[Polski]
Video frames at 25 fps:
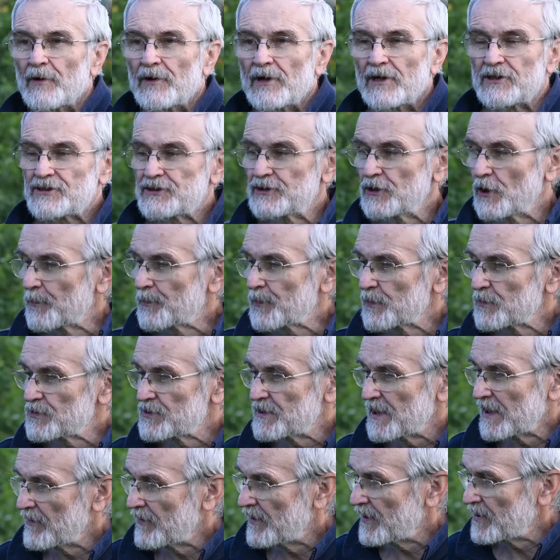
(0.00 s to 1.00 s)
Bo jeszcze
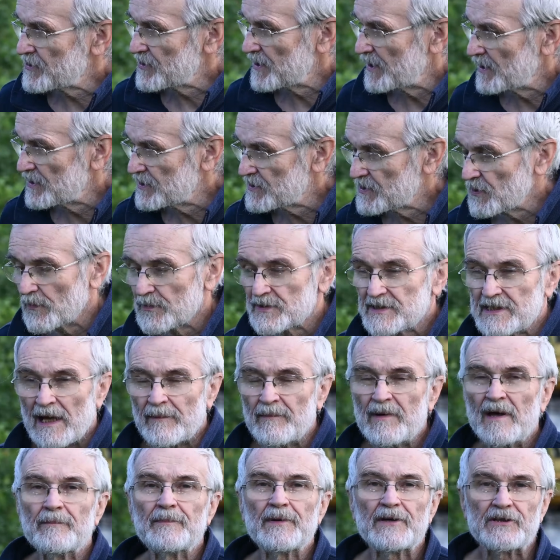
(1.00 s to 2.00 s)
oprócz tego, jeżeli są
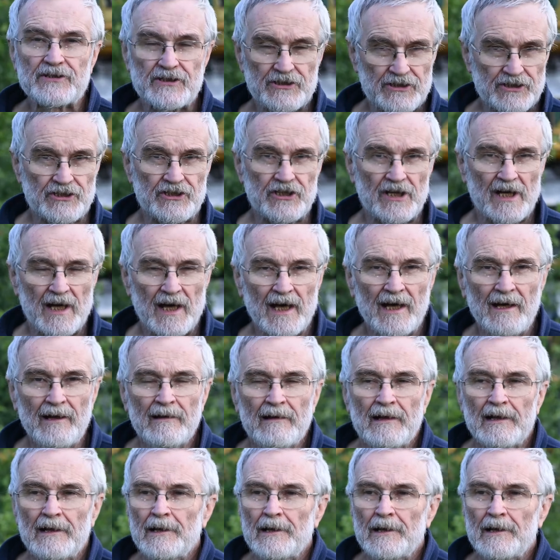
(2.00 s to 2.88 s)
same bystrza,